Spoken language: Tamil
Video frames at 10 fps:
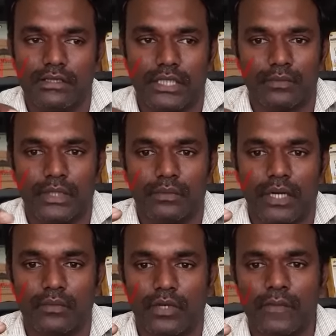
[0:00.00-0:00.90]
செக் பண்ணி
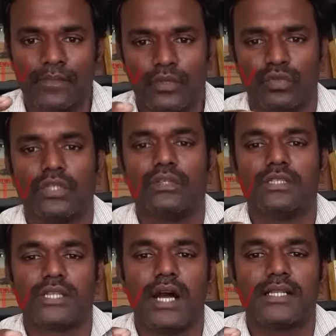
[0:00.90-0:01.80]
பார்க்க முடியும் ஸோ அதை
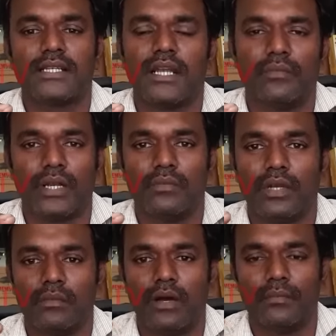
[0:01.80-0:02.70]
வச்சு சார்ஜிங்லாம் பண்ண
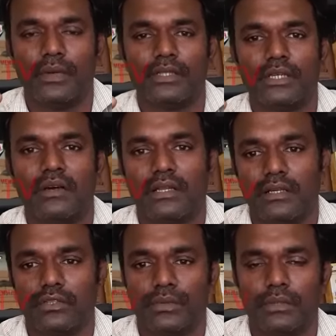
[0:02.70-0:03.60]
முடியுமா பெருசாக வேறு
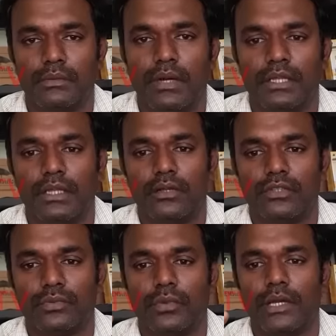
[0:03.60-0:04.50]
எதாவது யூஸ் பண்ண முடியுமா அந்தளவுக்கு
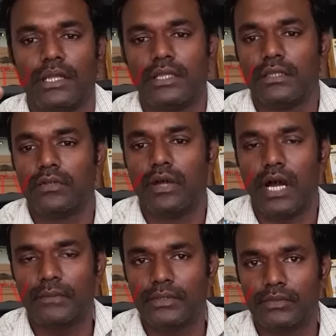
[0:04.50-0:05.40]
யூஸ் பண்ண முடியும் ஏன்னா இது
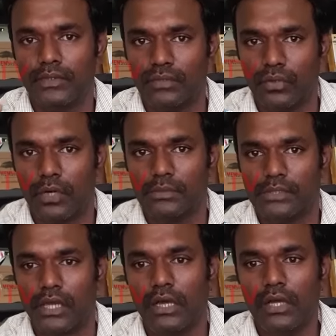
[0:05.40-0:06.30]
ஆர்ம்ஸ் வந்து டூ ஆம்ஸ்
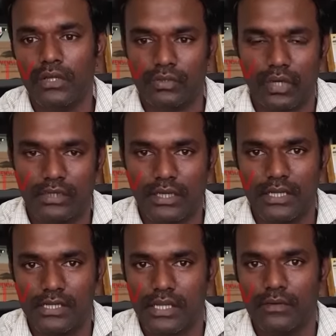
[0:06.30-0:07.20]
தான் ஸோ அந்த
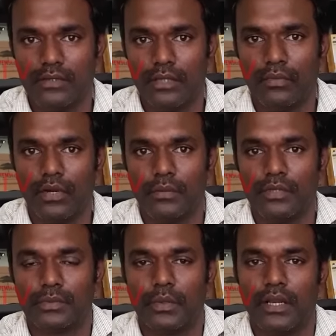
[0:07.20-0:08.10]
ரேஞ்சுக்கு தான் வந்து இந்த போர்டு நம்ம
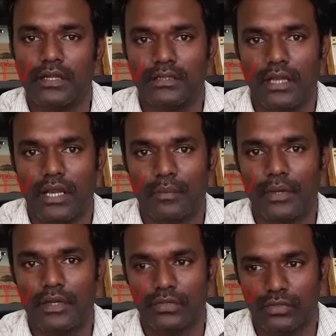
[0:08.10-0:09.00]
யூஸ் பண்ணலாம் இது நிறைய
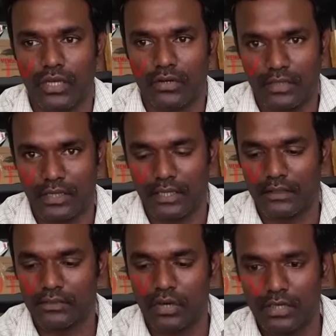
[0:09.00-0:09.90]
பேருக்கு யூஸ் ஆகும்னு
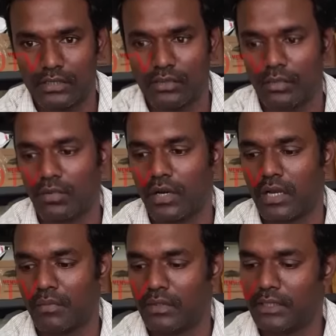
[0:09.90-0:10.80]
நினைக்கிறேன் ஸோ அடுத்து ஒரு போர்டை
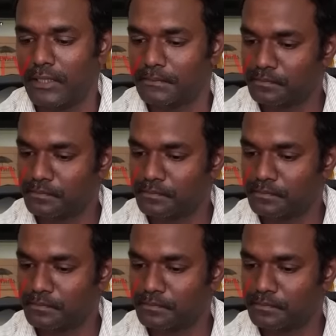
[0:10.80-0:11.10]
நம்ம வந்து